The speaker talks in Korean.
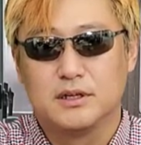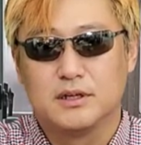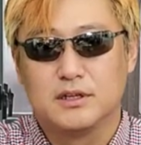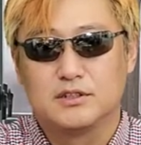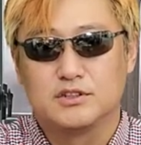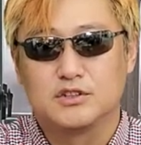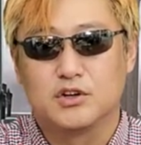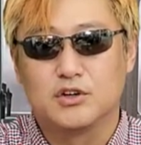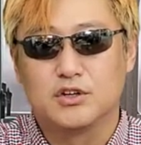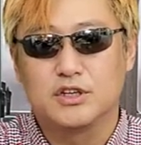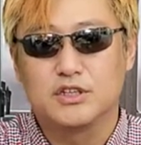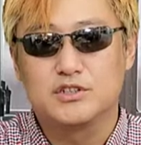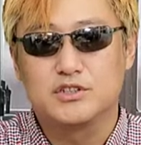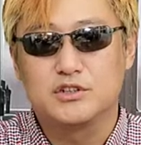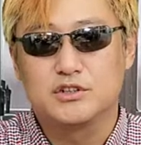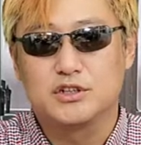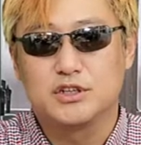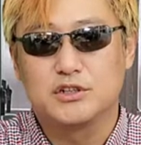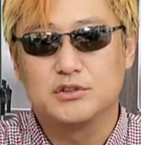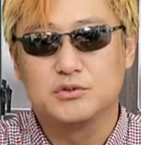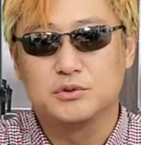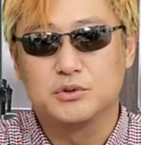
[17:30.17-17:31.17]

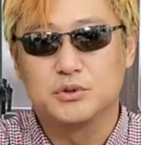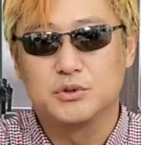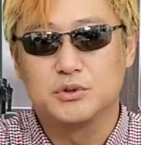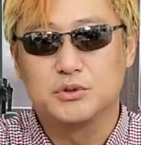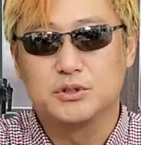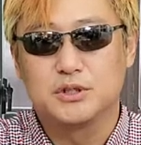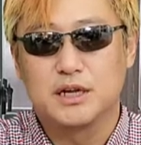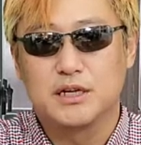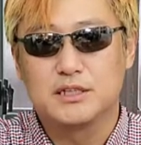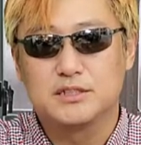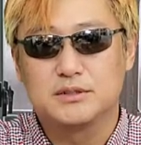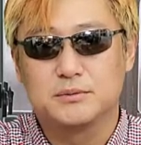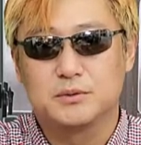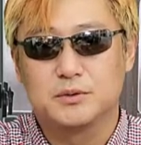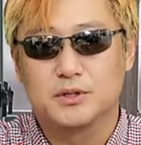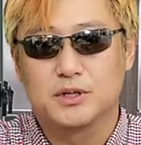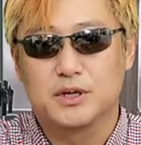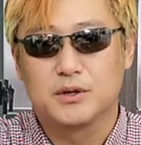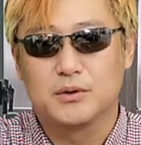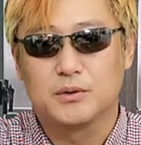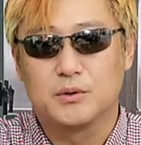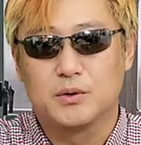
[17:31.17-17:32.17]
정기적인 운동을 하지
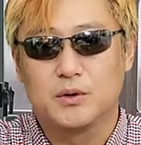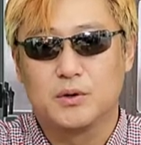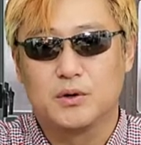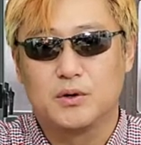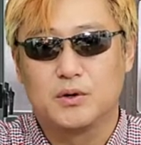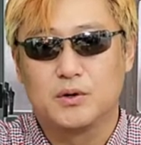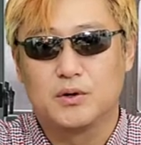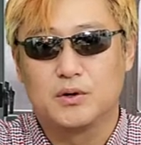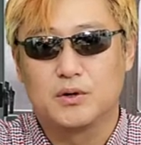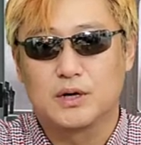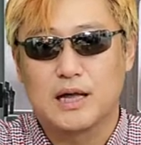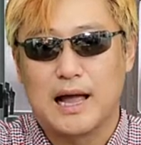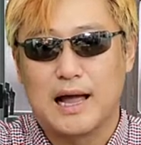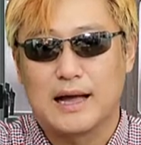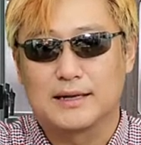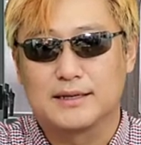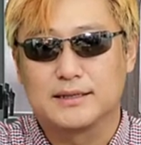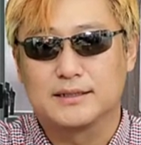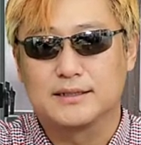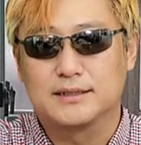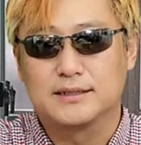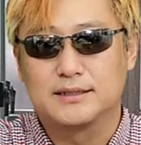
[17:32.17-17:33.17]
못하고
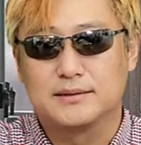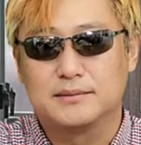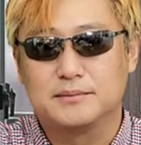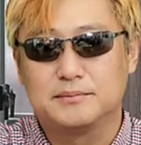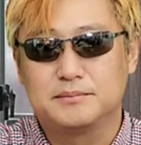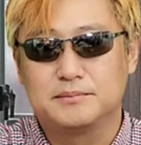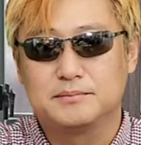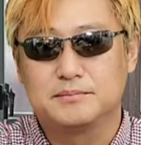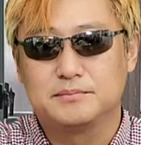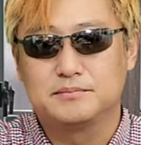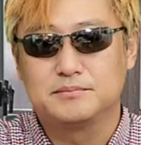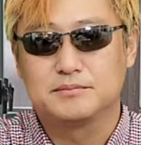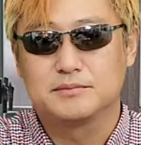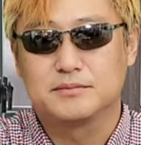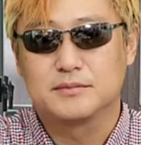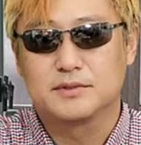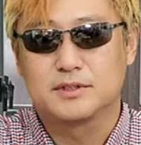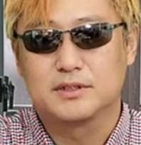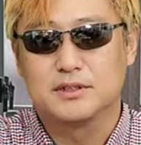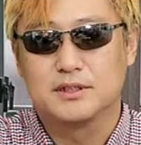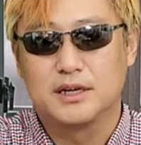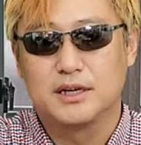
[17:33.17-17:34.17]
가끔
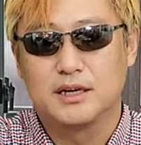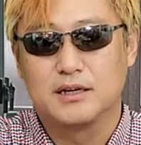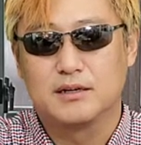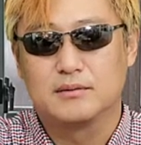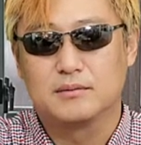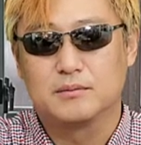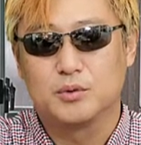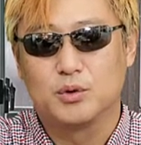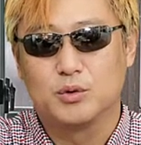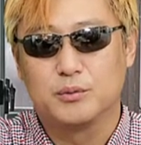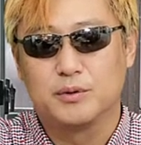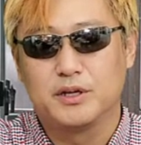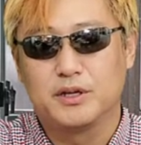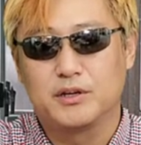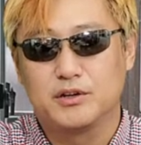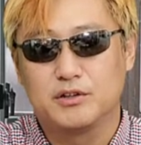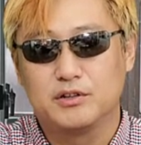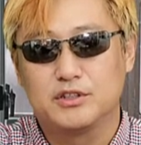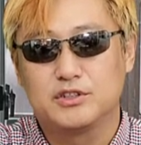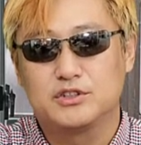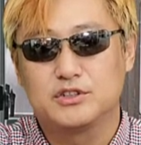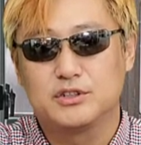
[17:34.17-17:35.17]
그냥 몸이
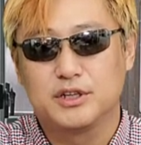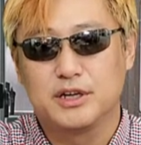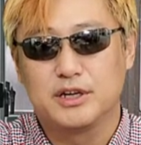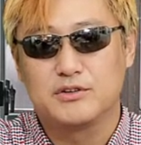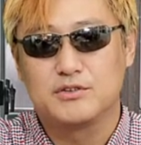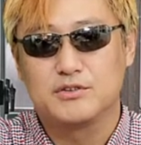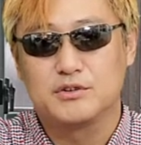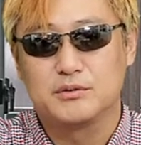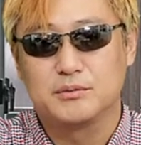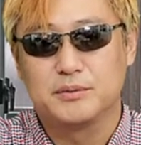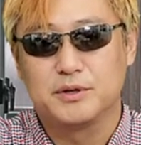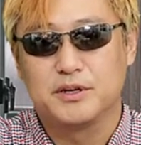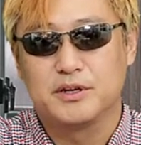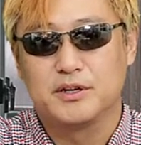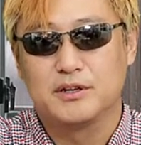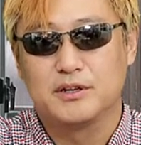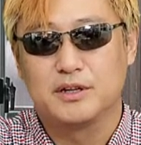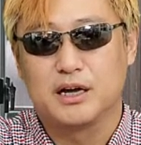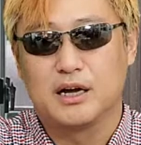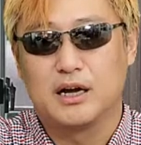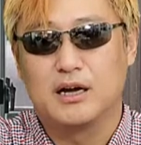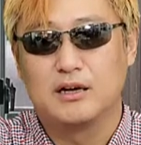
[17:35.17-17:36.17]
컨디션이 안
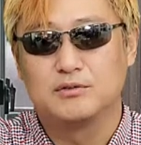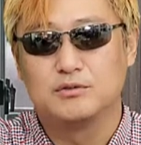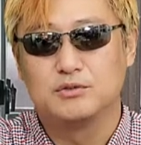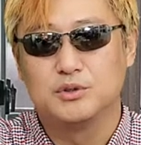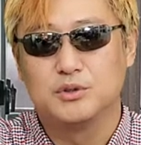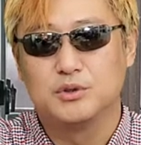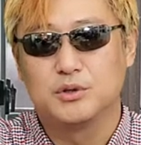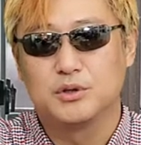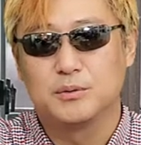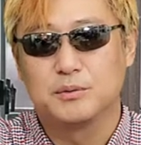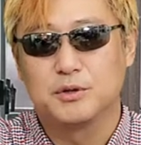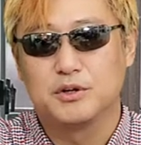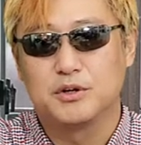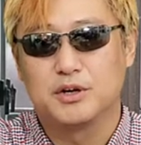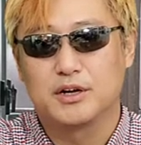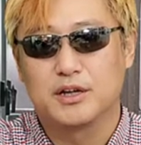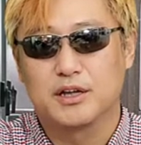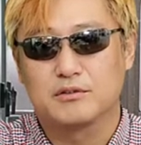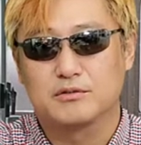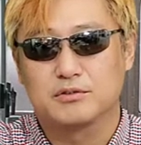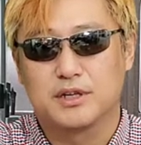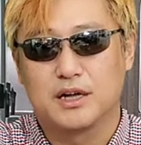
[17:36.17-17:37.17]
좋으면 아 운동이
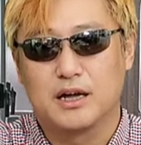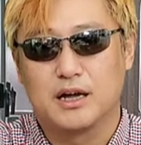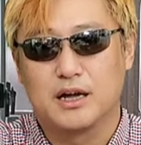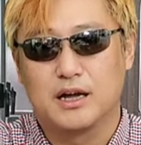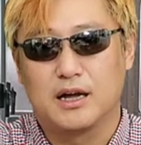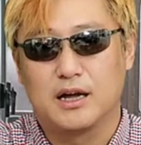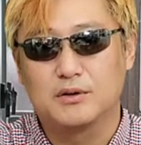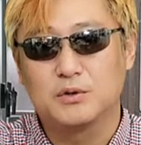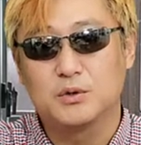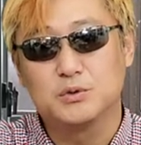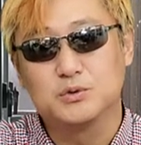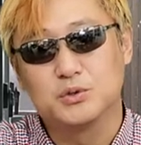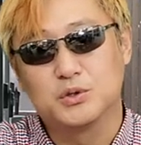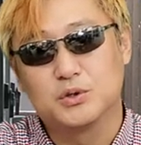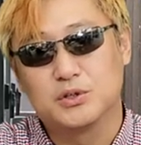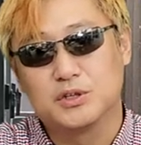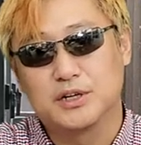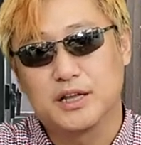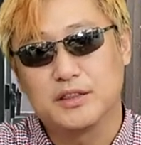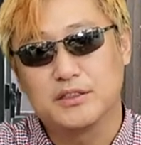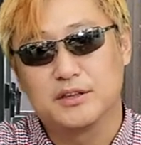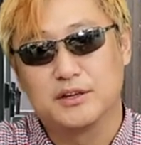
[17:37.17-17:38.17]
필요하겠구나 하고
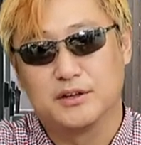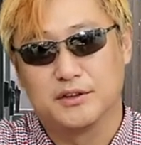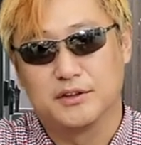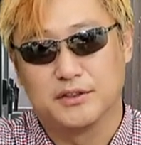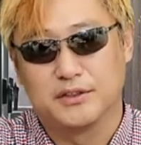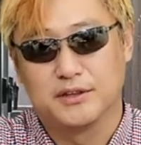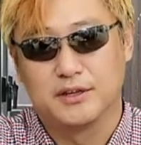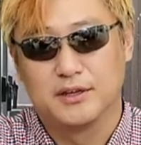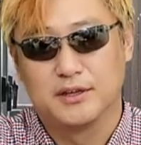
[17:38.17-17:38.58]
운동을 했던